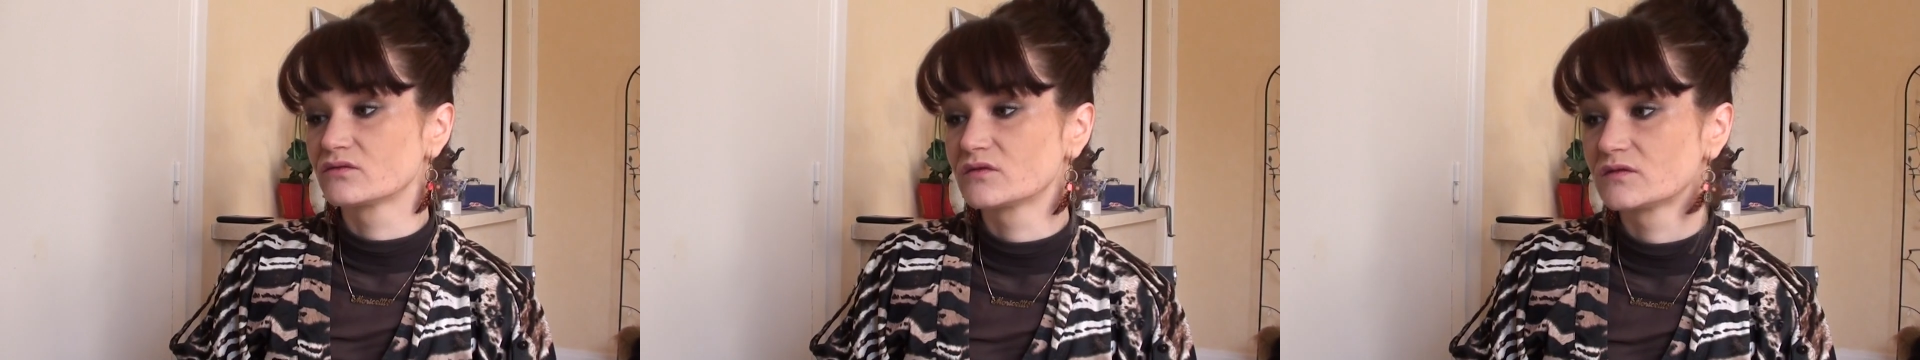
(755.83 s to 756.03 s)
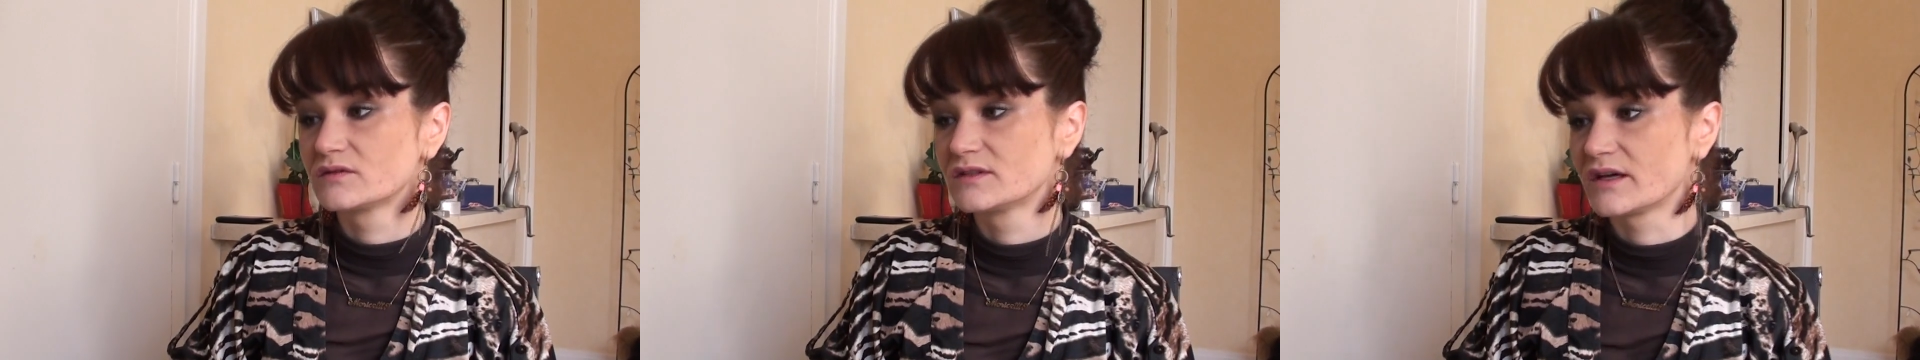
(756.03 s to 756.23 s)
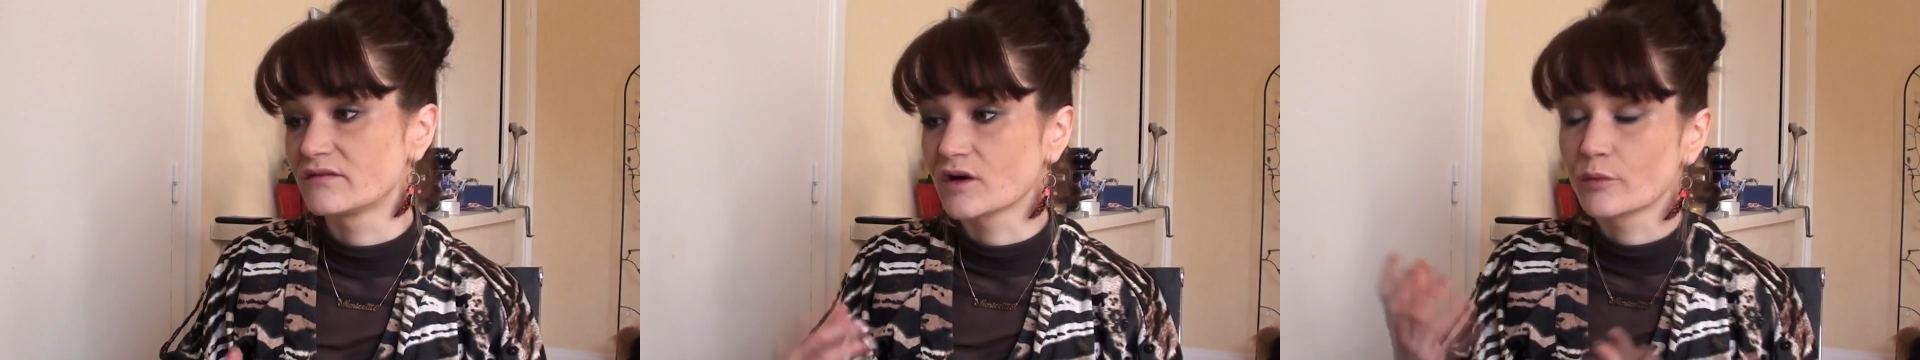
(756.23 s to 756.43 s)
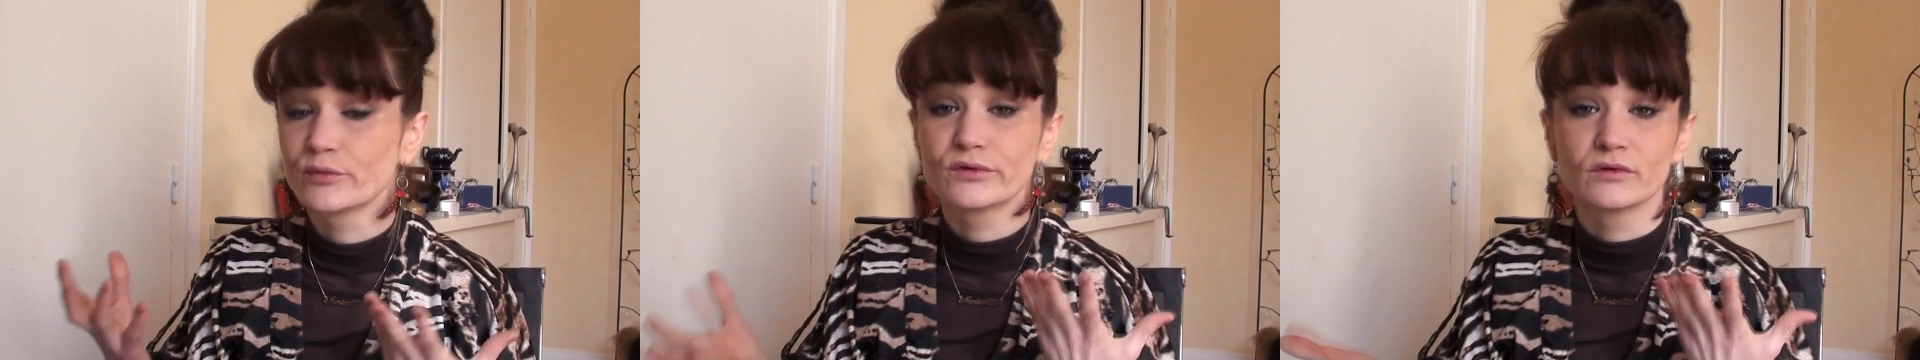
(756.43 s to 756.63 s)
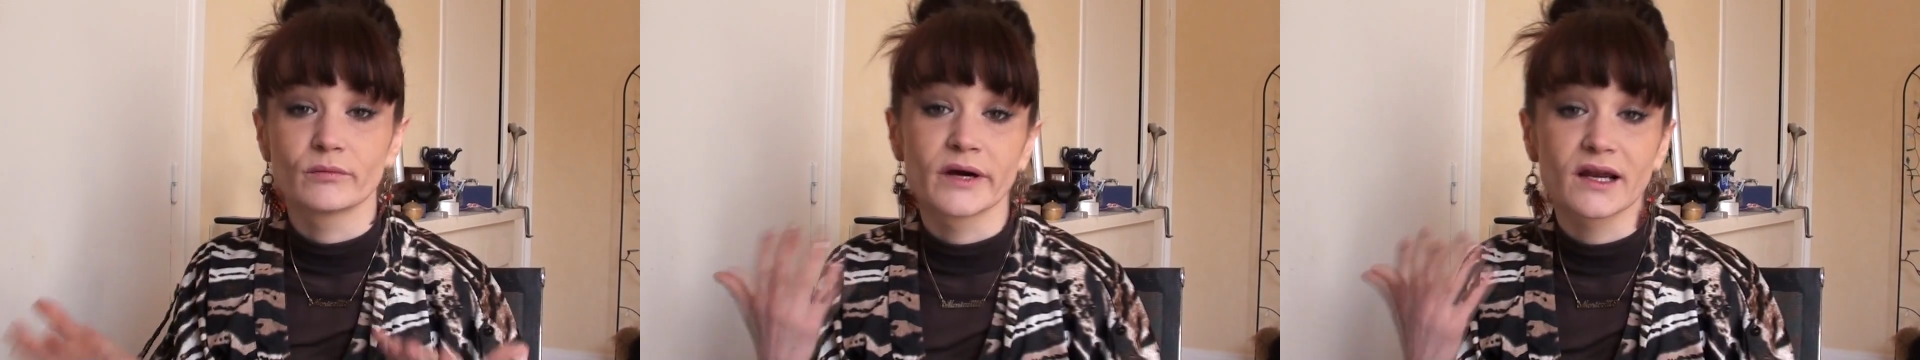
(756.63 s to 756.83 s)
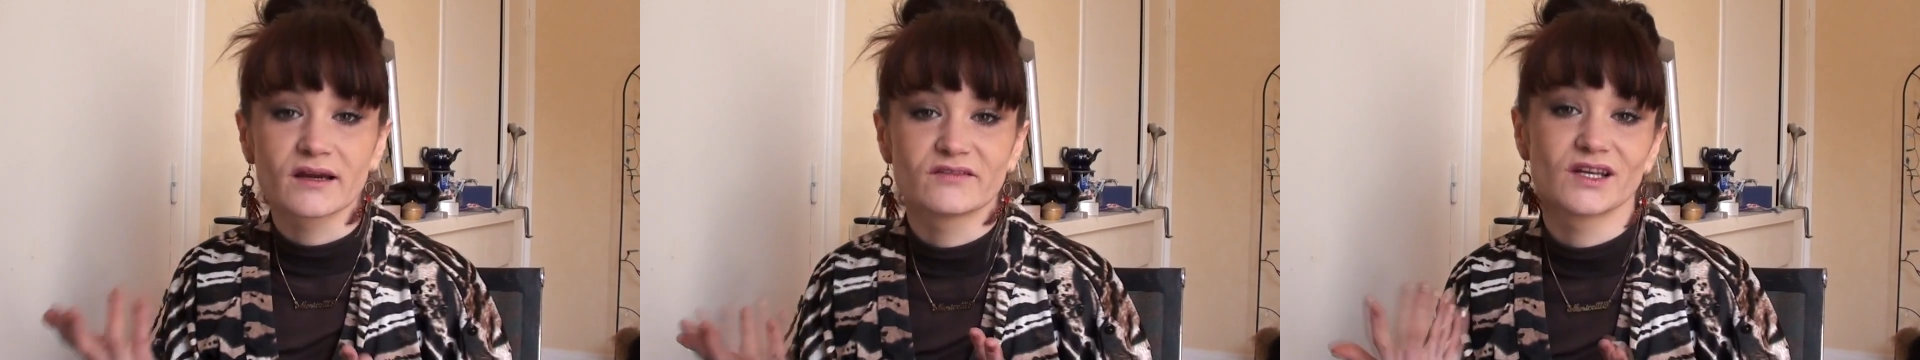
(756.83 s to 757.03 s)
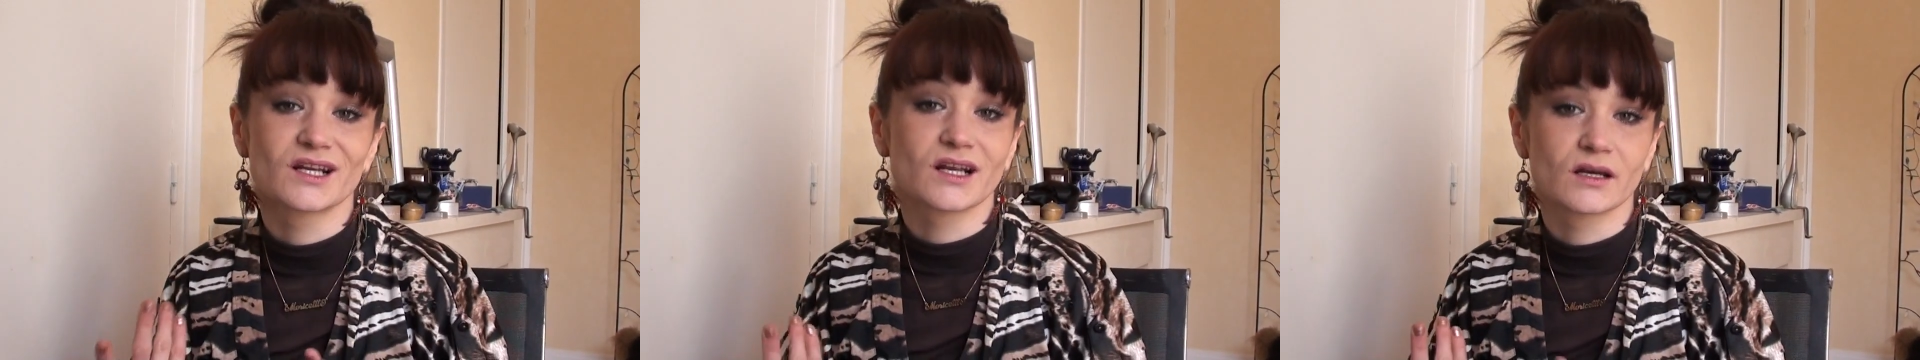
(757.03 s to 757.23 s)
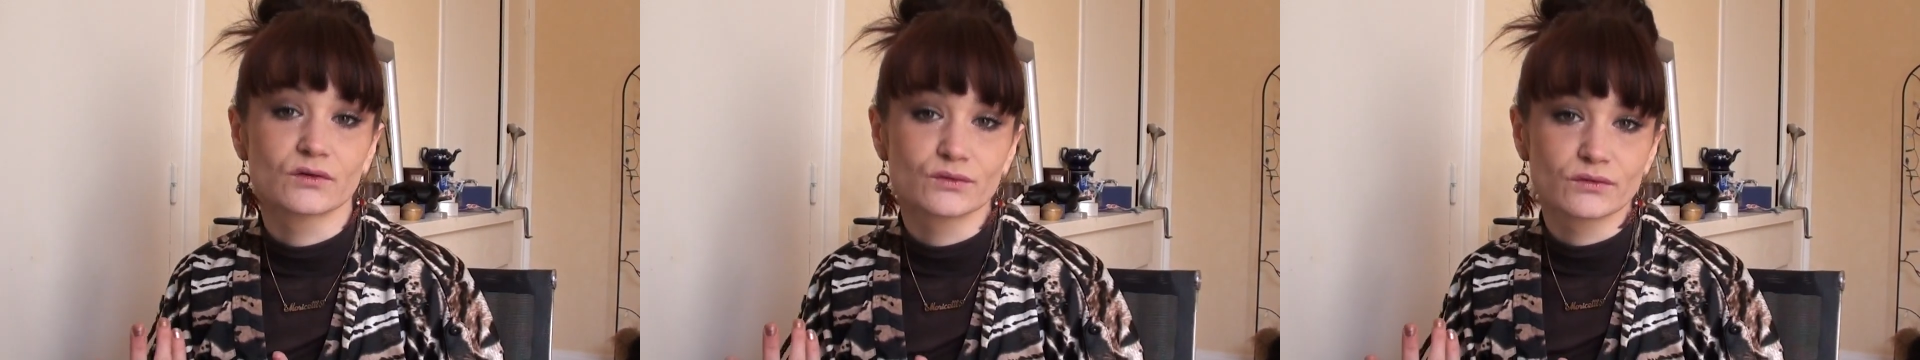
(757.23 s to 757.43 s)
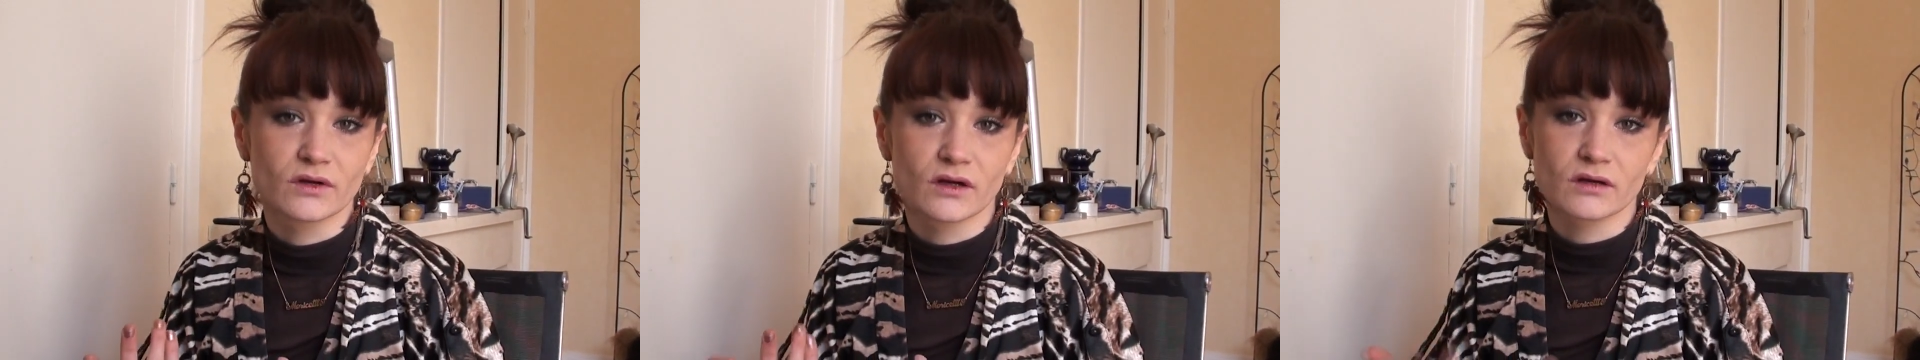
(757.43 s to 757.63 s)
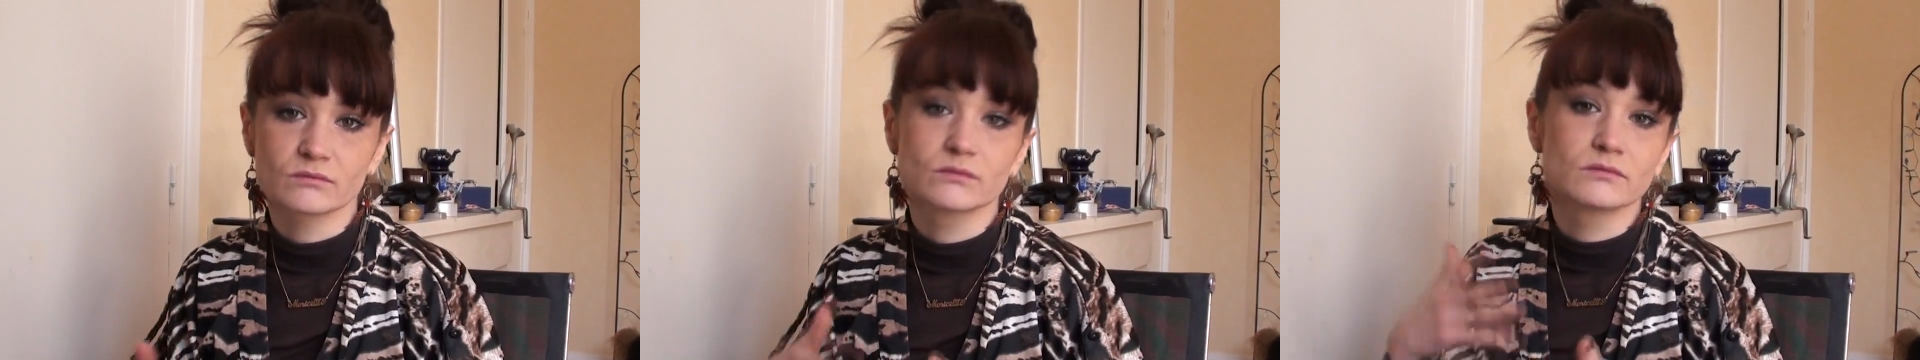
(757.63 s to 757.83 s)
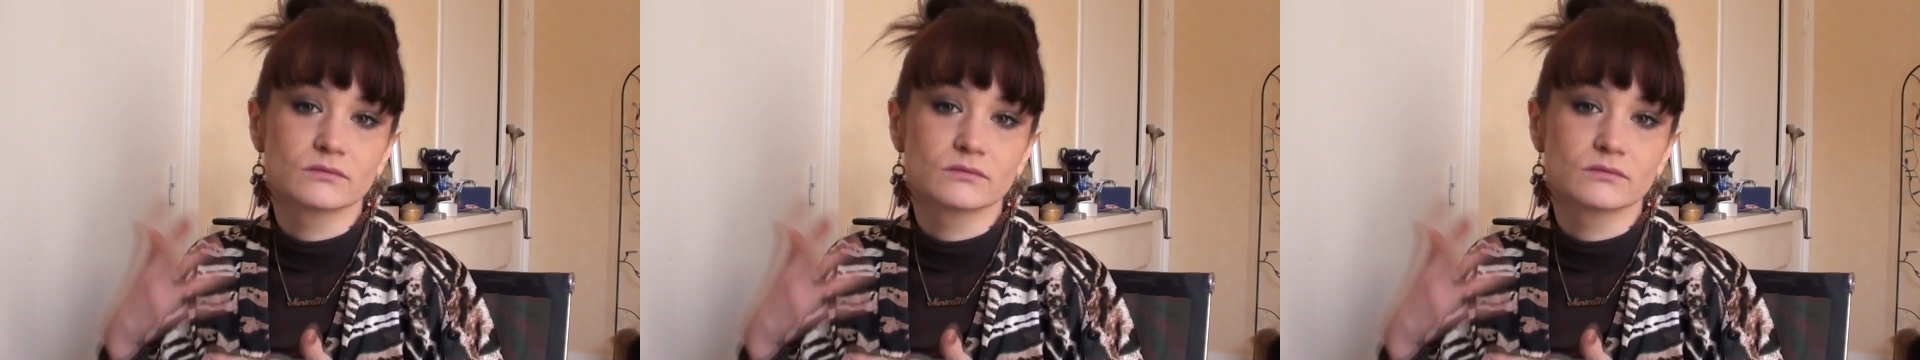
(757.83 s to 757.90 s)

vous avez un peu de mal avec la couleur,